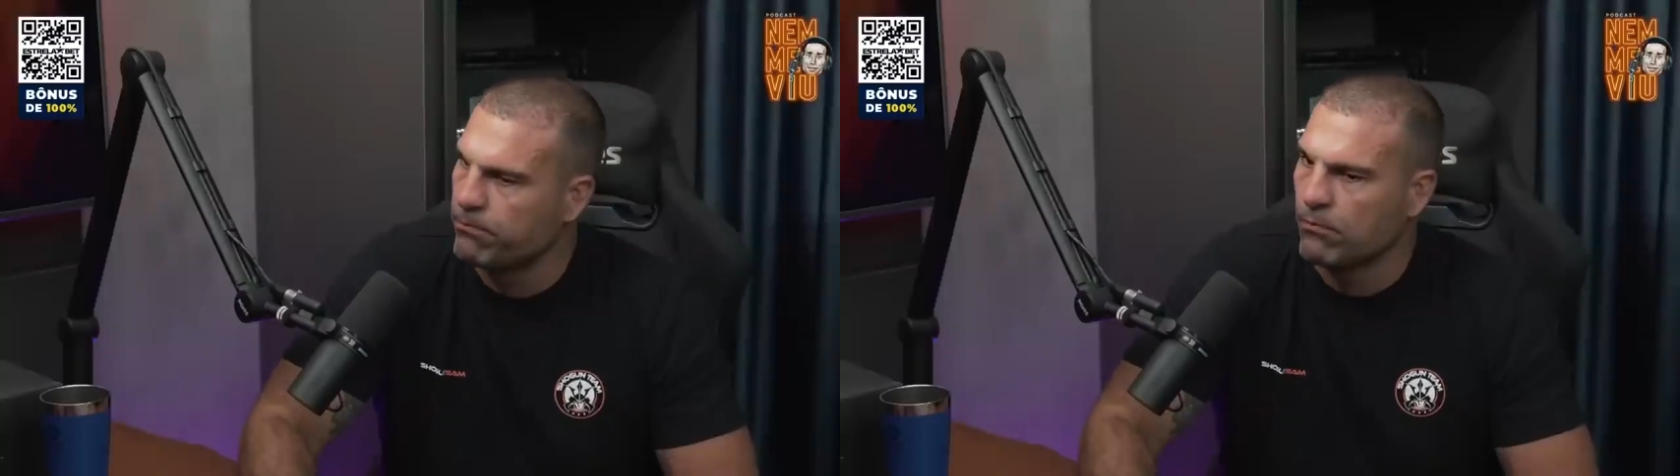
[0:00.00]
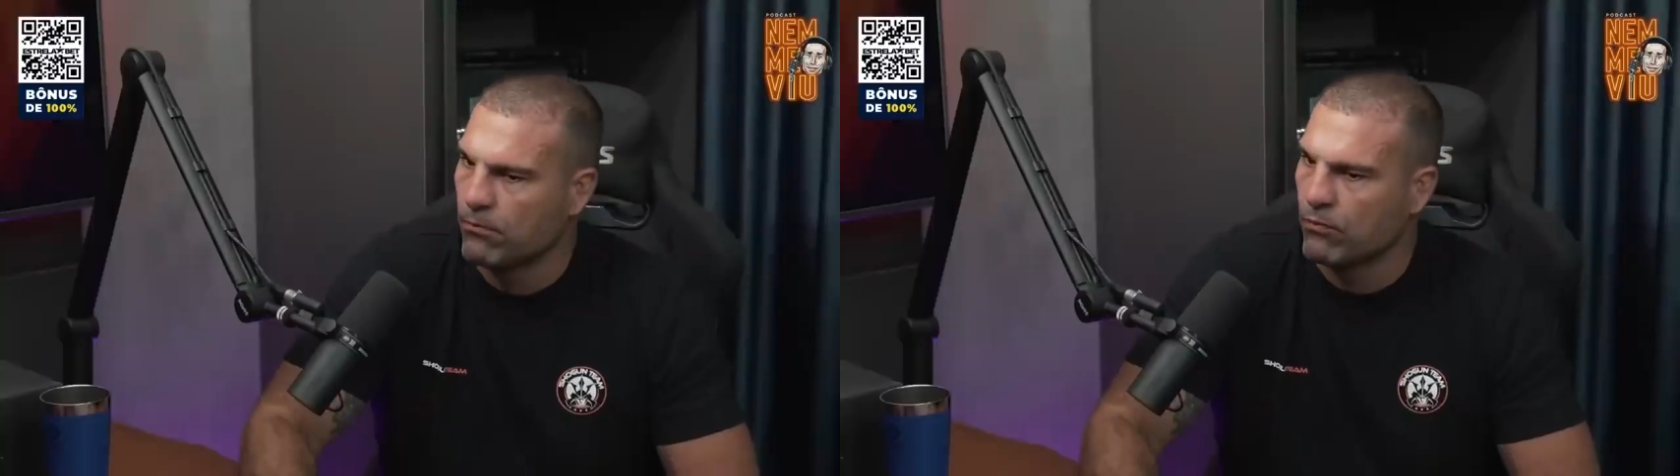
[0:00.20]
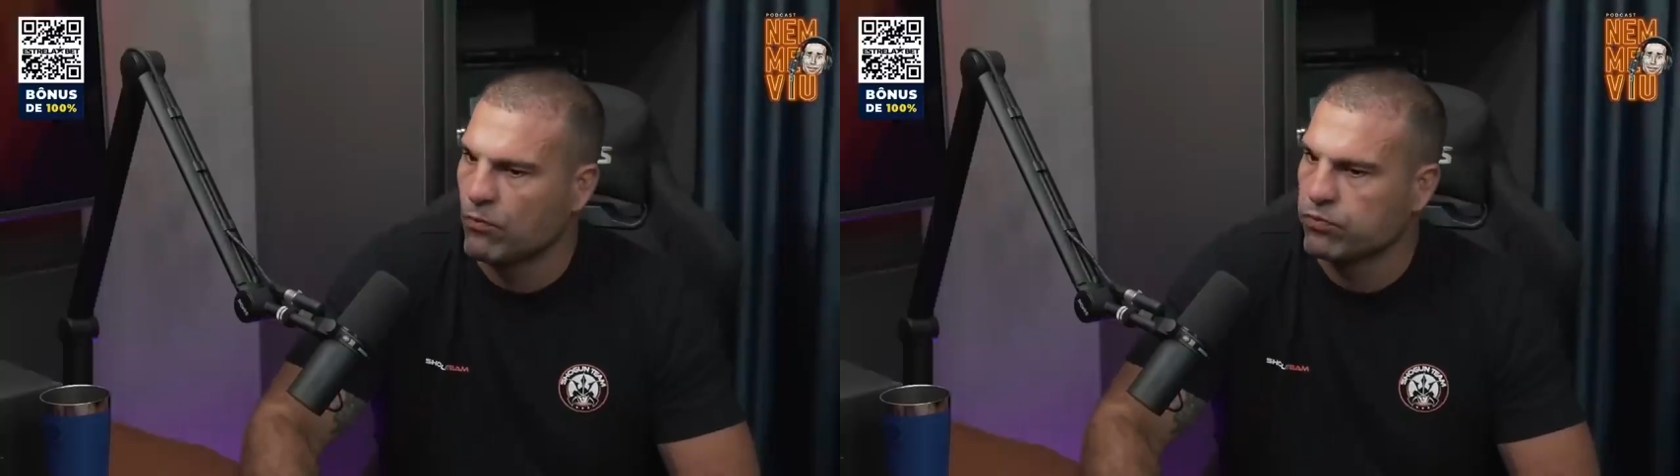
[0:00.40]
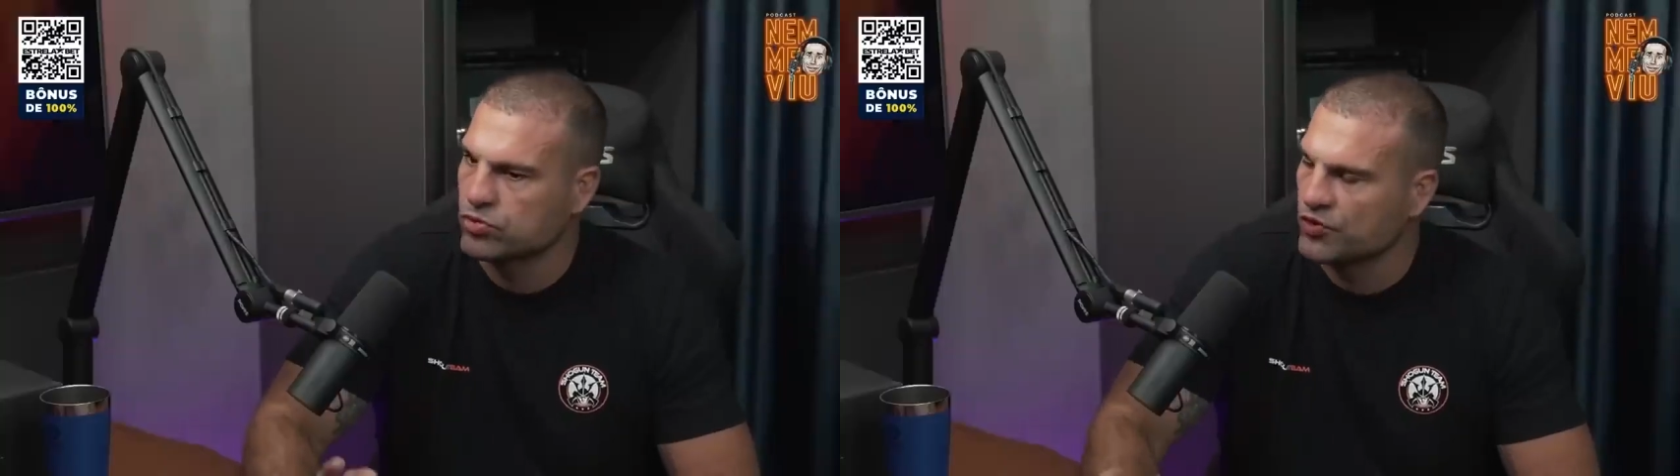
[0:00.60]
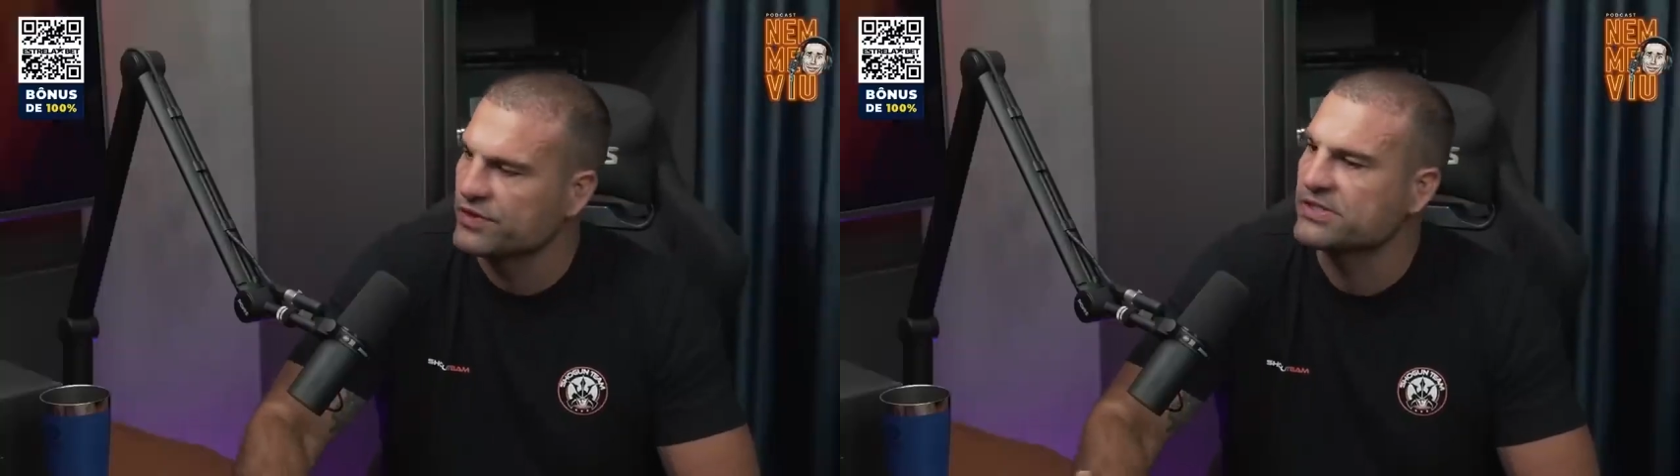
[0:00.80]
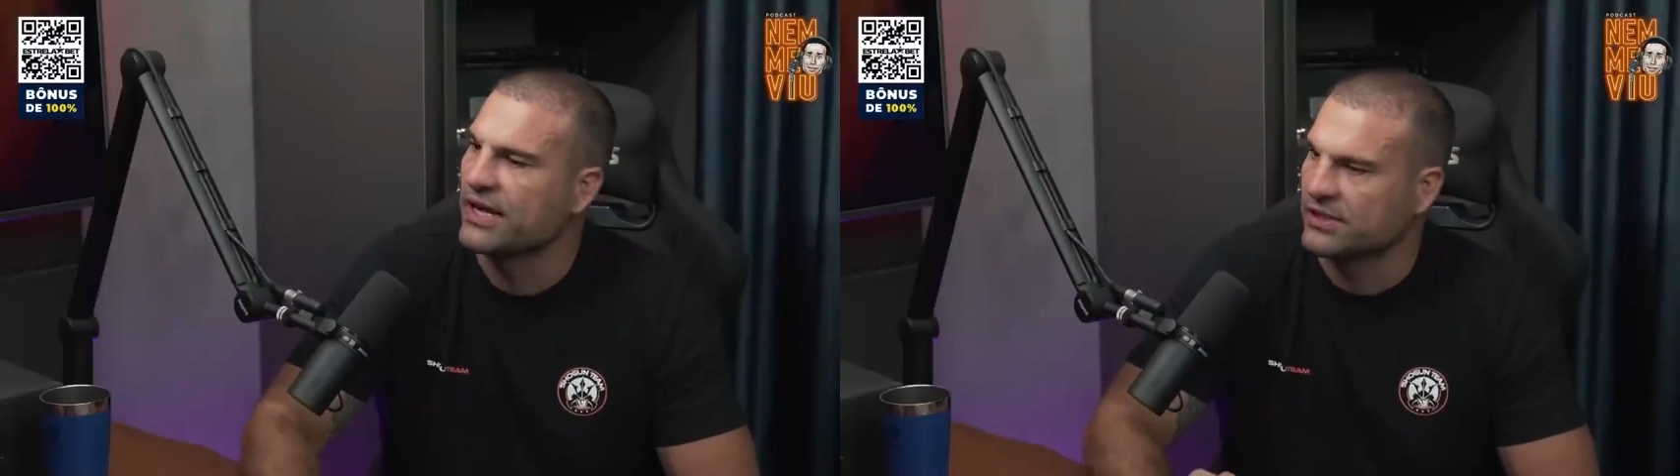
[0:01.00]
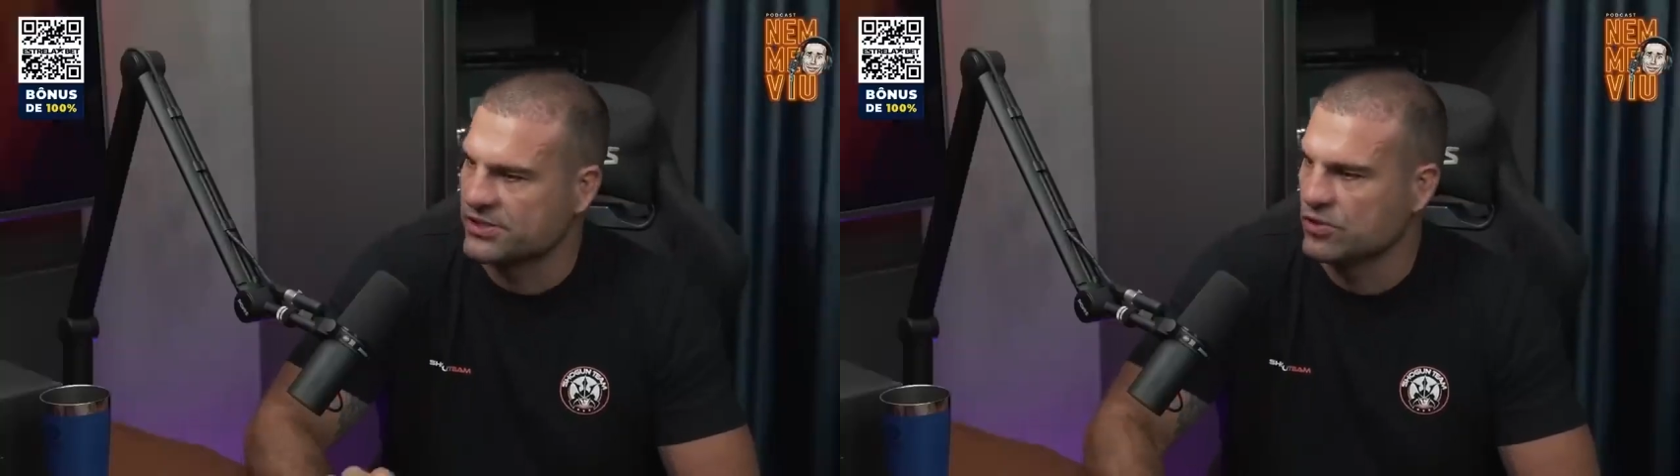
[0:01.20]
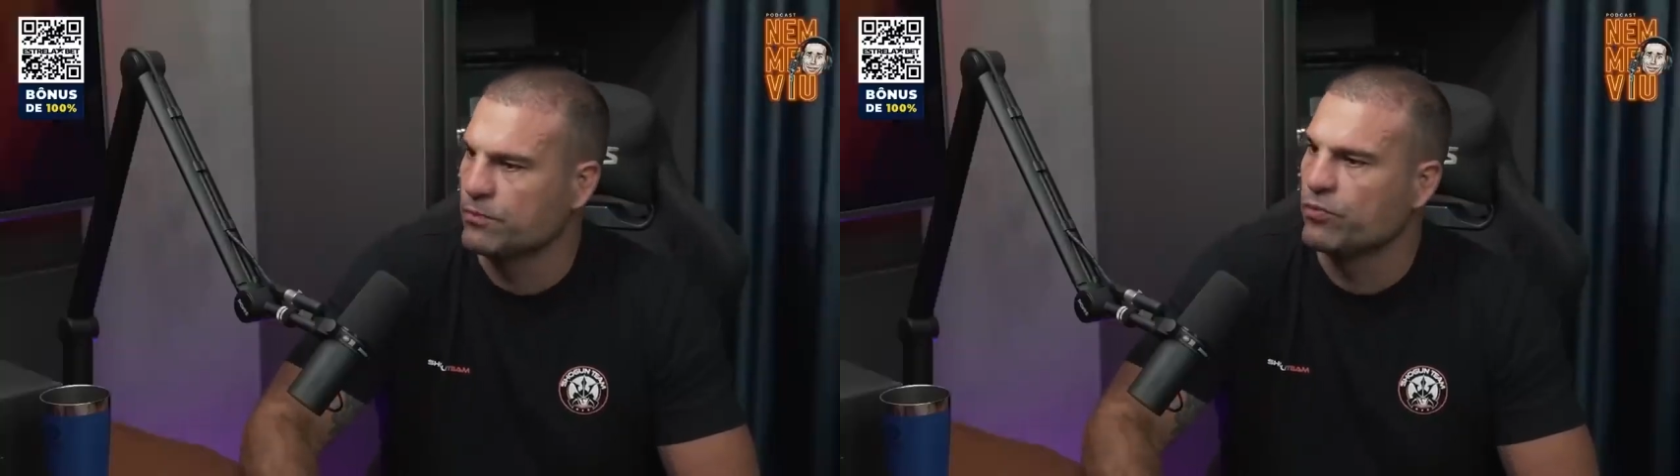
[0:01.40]
pouco. O suficiente,
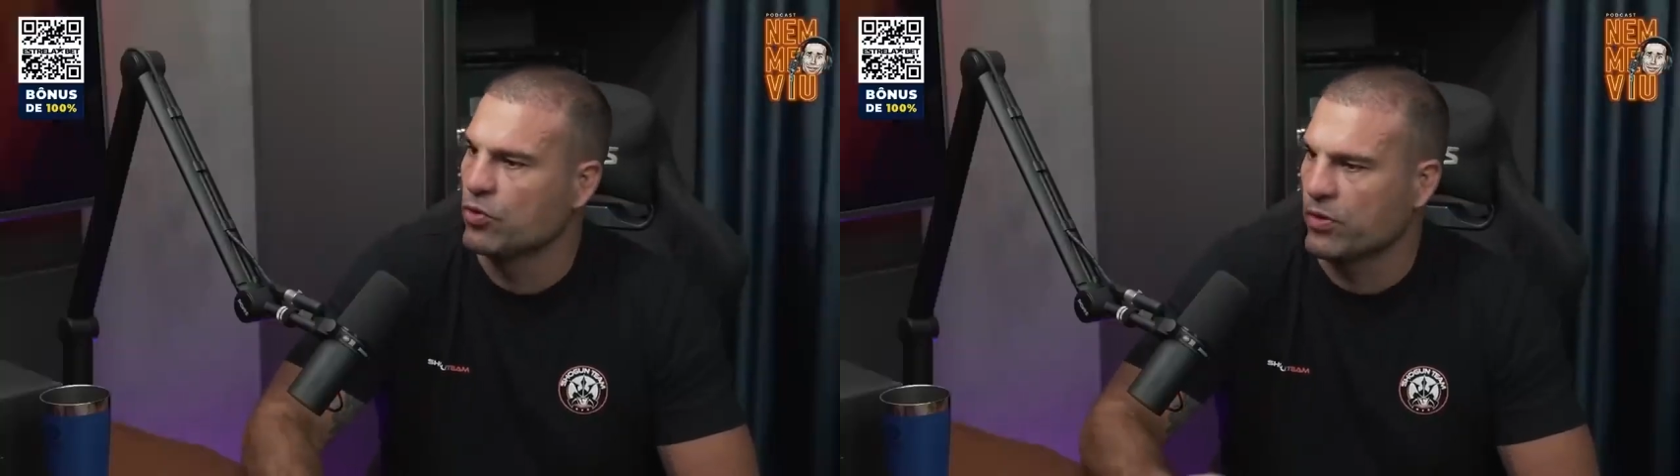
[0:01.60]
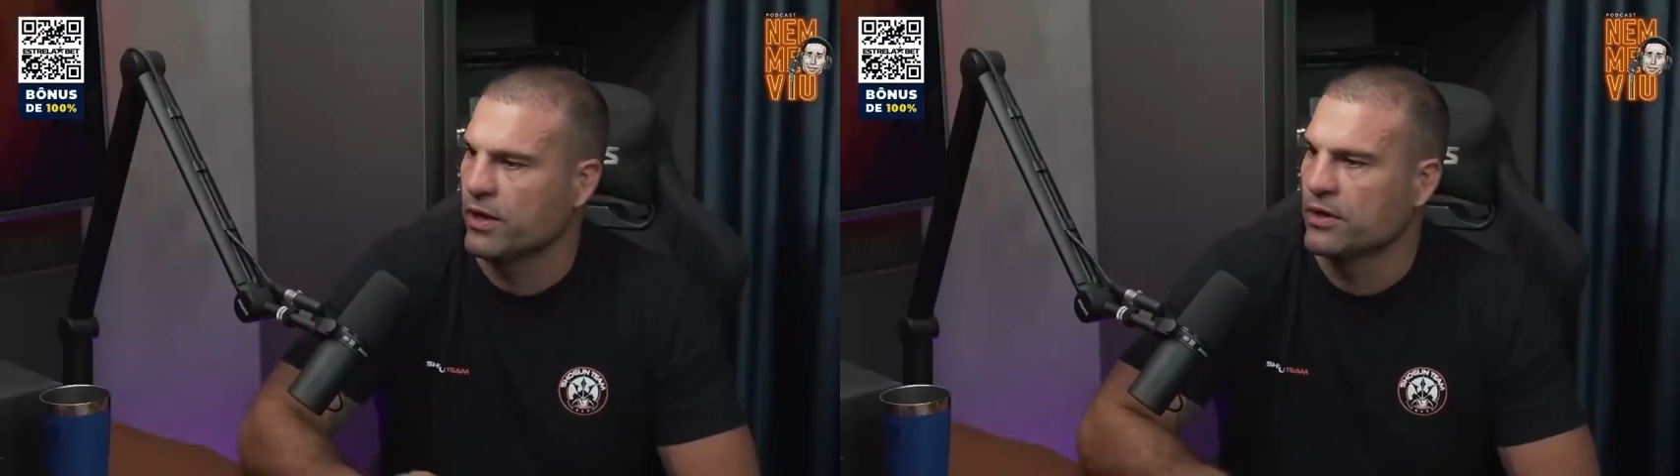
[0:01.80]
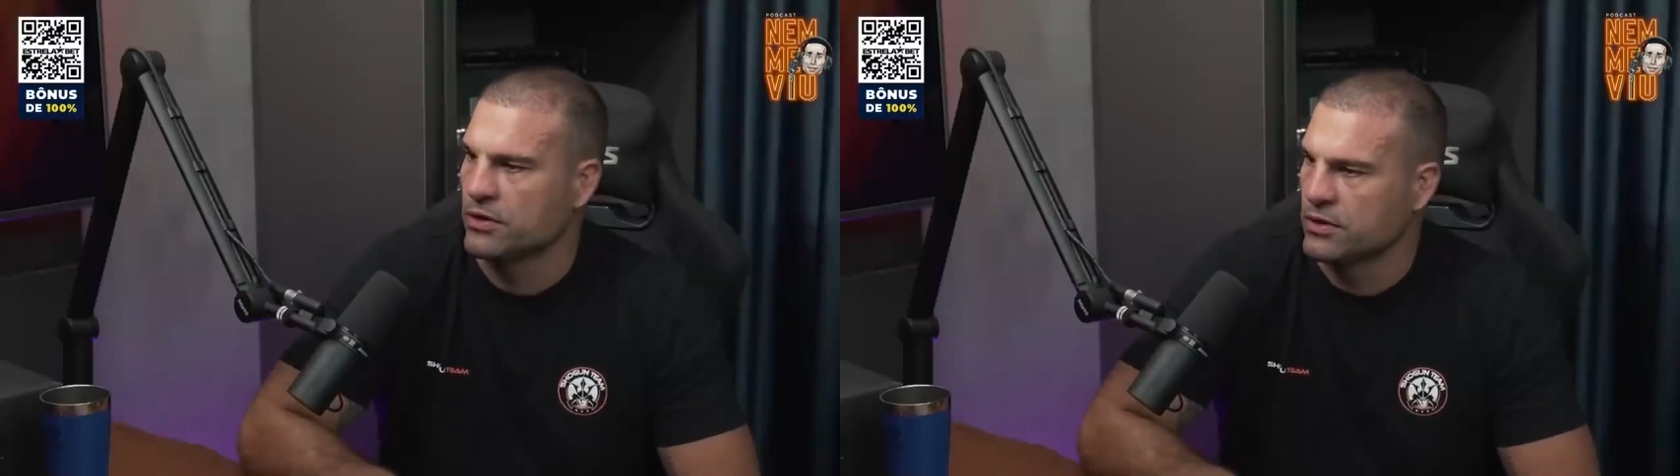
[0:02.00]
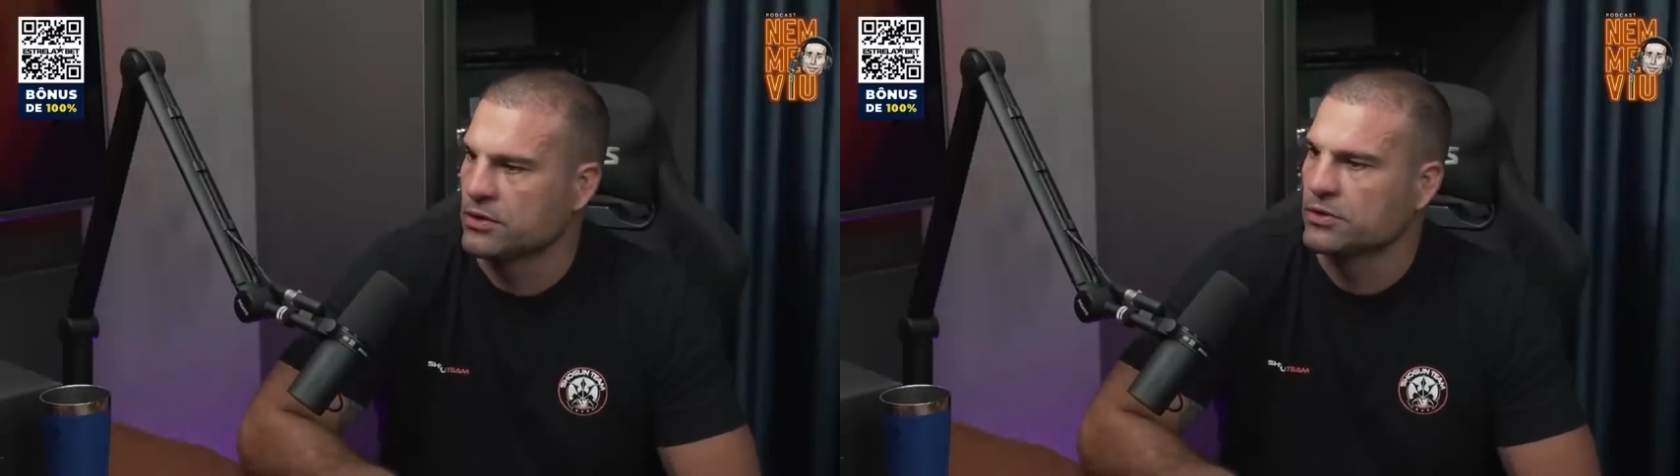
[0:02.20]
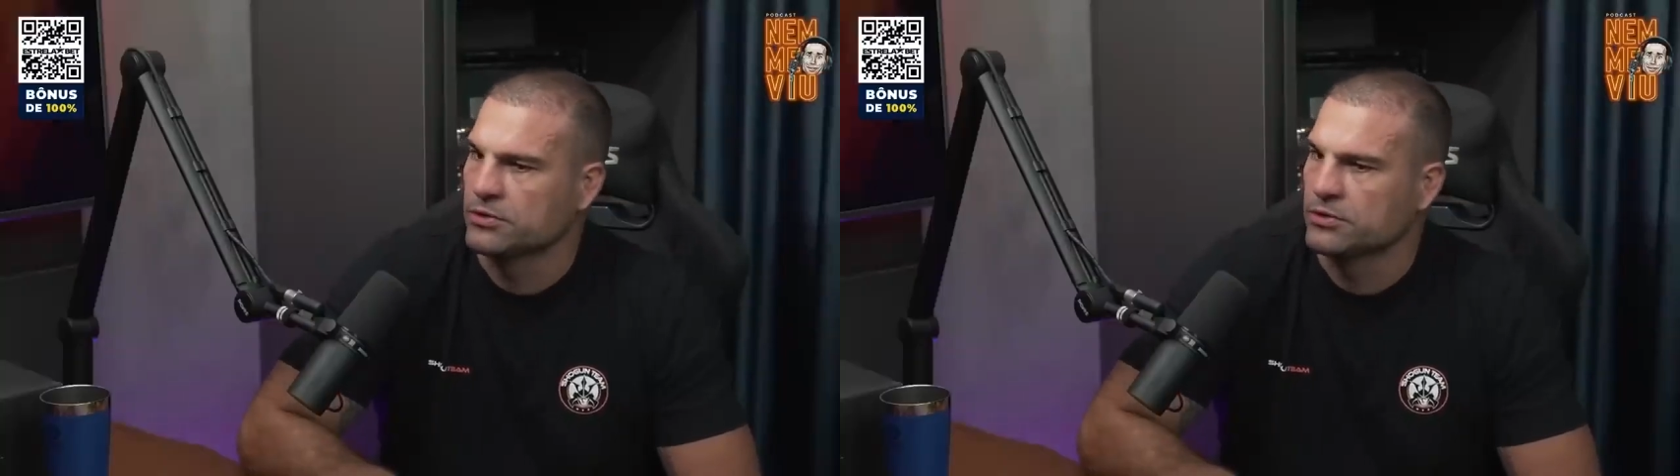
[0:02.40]
assim, Para... pouco, é. O que, que é